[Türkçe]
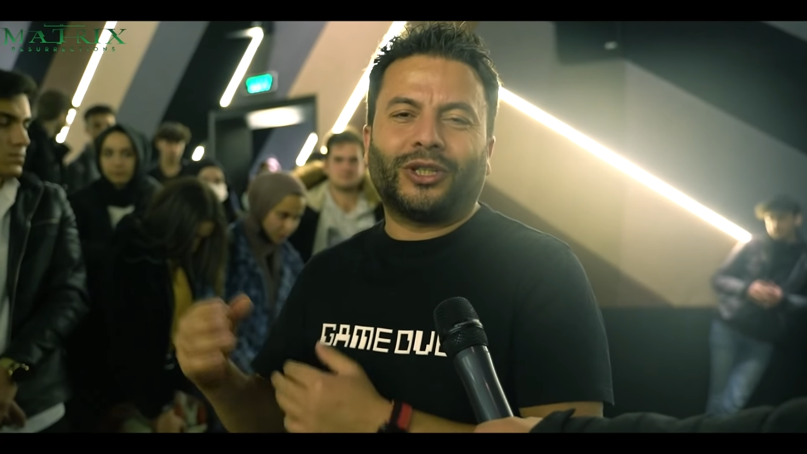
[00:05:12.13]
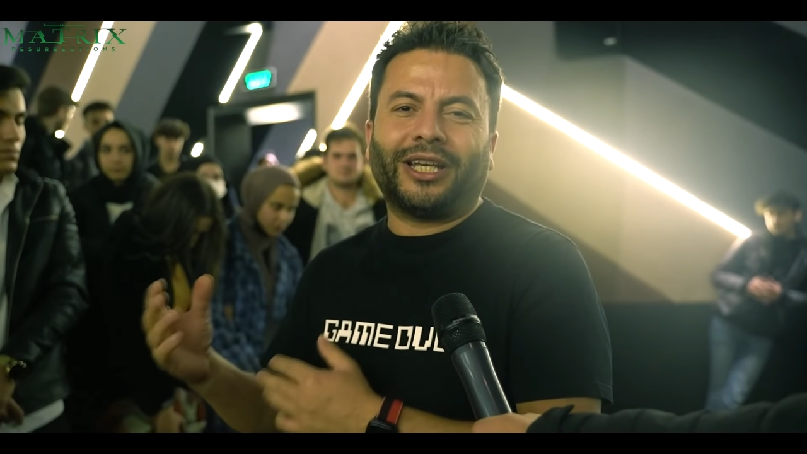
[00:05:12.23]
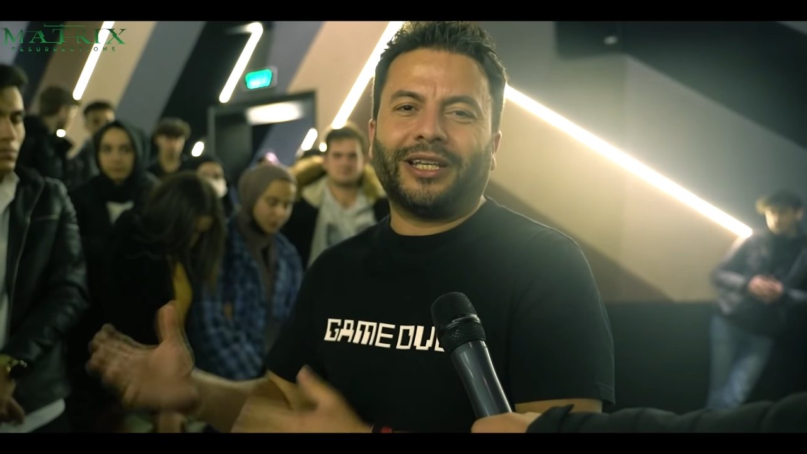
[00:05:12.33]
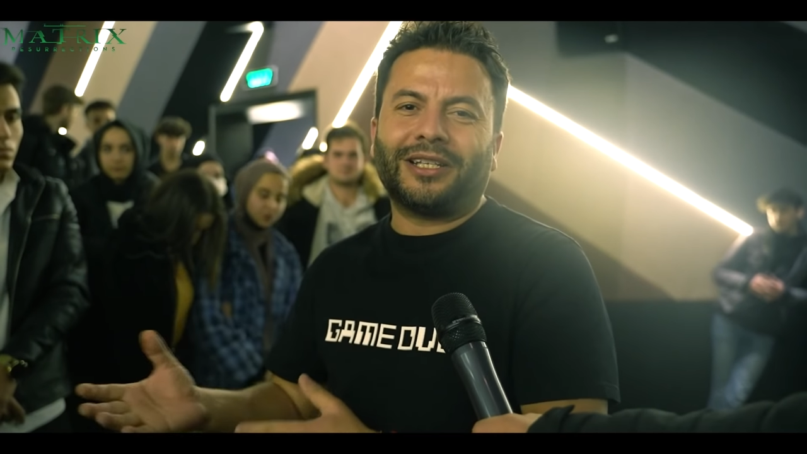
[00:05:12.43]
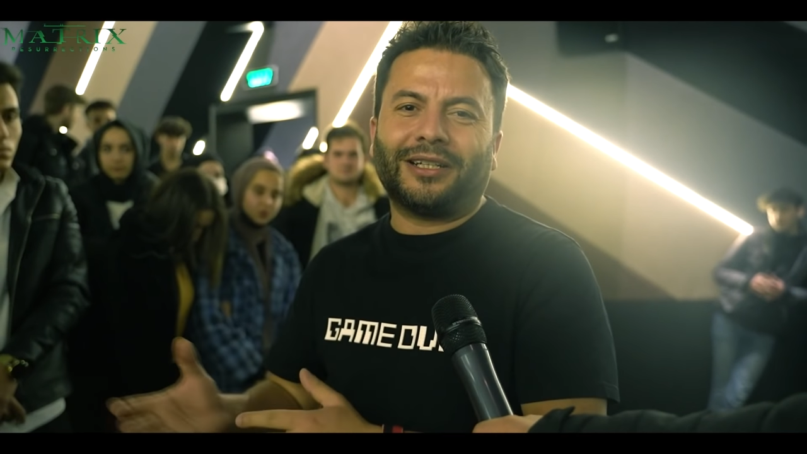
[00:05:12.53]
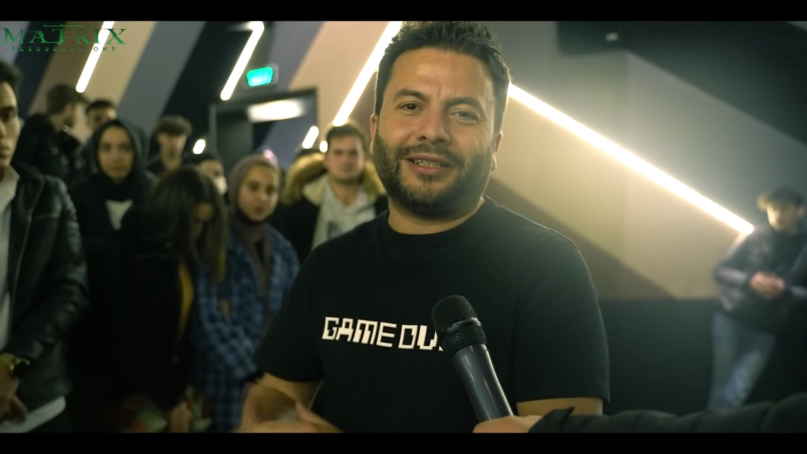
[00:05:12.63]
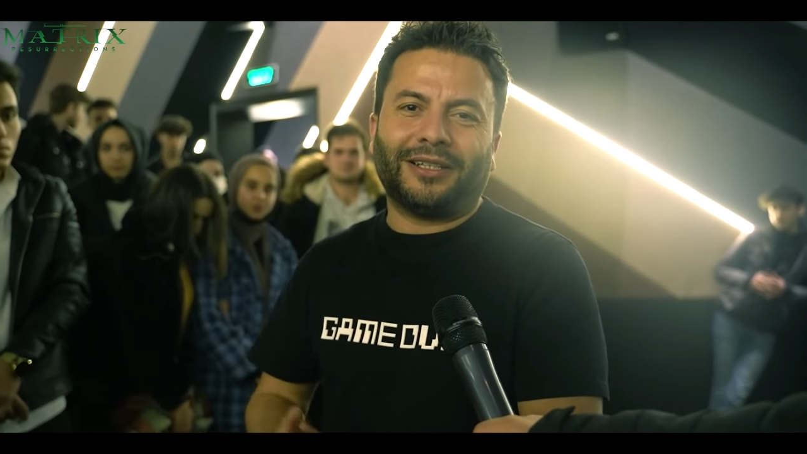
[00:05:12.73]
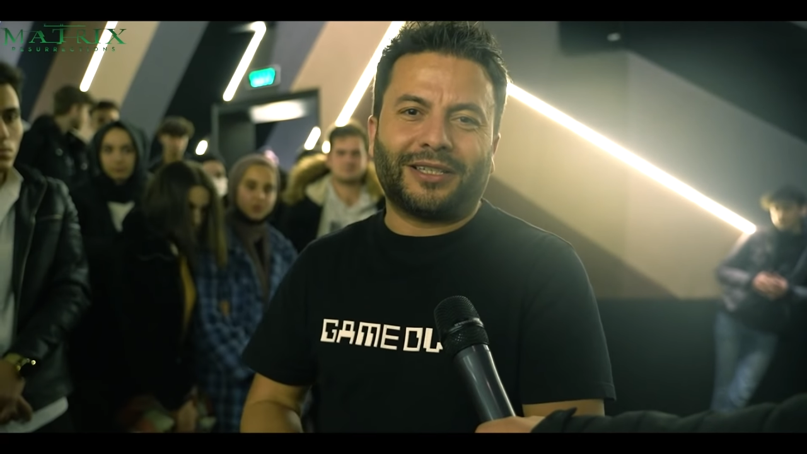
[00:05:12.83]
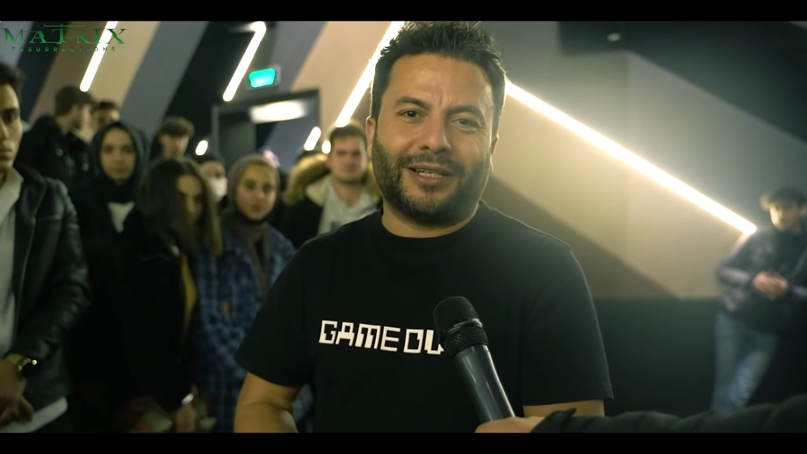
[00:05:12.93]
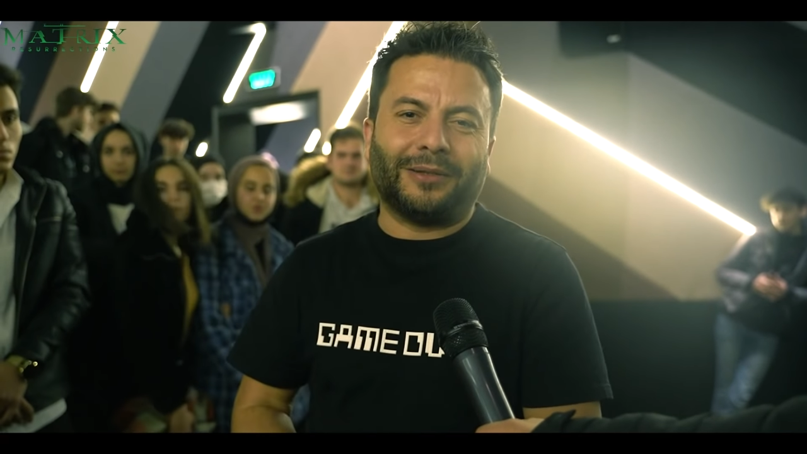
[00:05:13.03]
Burada genç
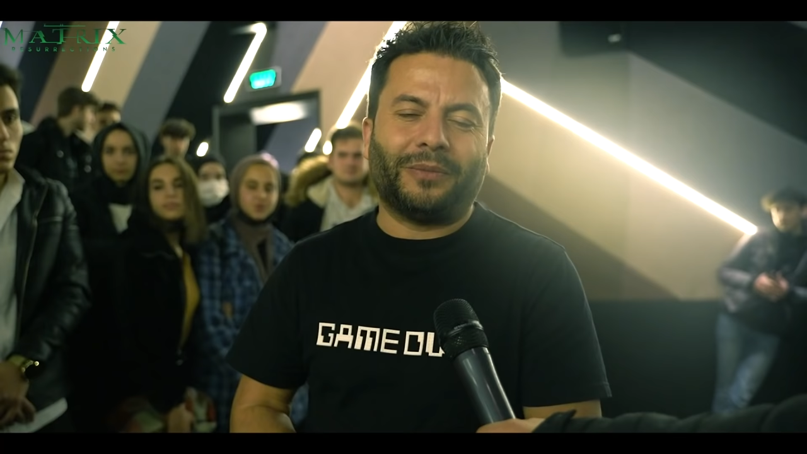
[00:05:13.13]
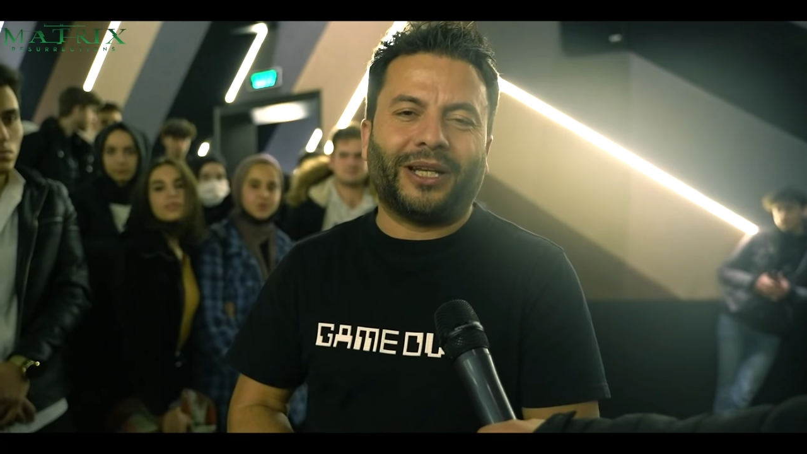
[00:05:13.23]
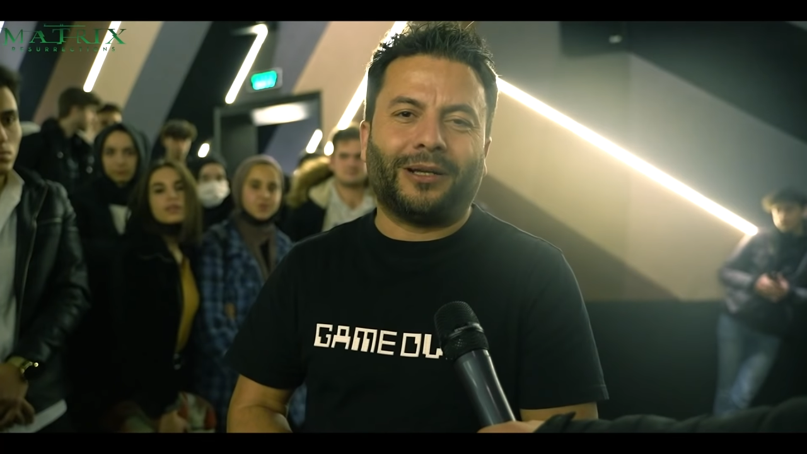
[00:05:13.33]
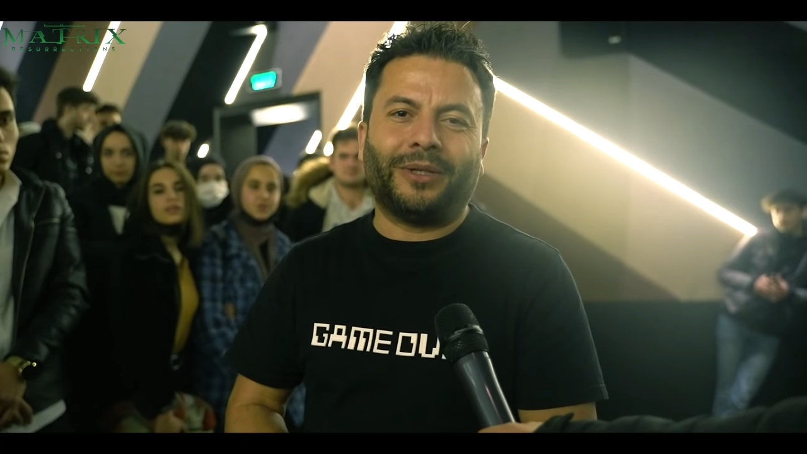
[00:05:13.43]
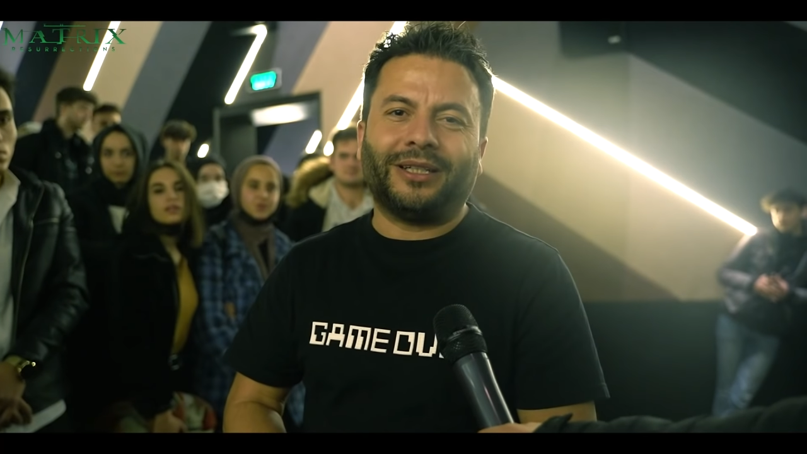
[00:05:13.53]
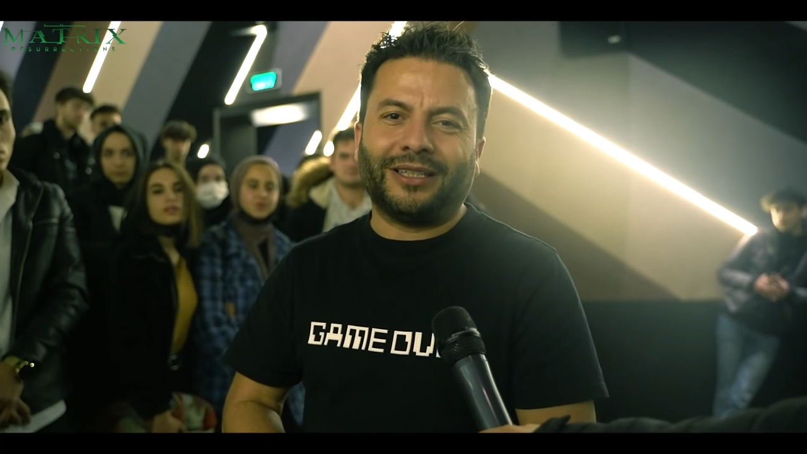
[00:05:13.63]
arkadaşlarla beraber